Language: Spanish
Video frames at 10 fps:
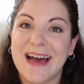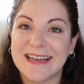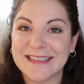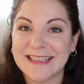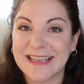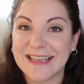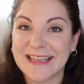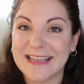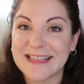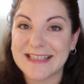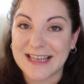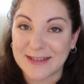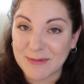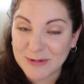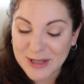Así que
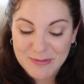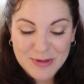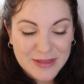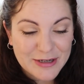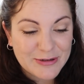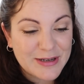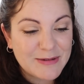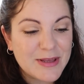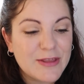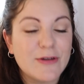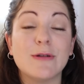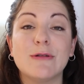chicas, vamos a comenzar con el vídeo.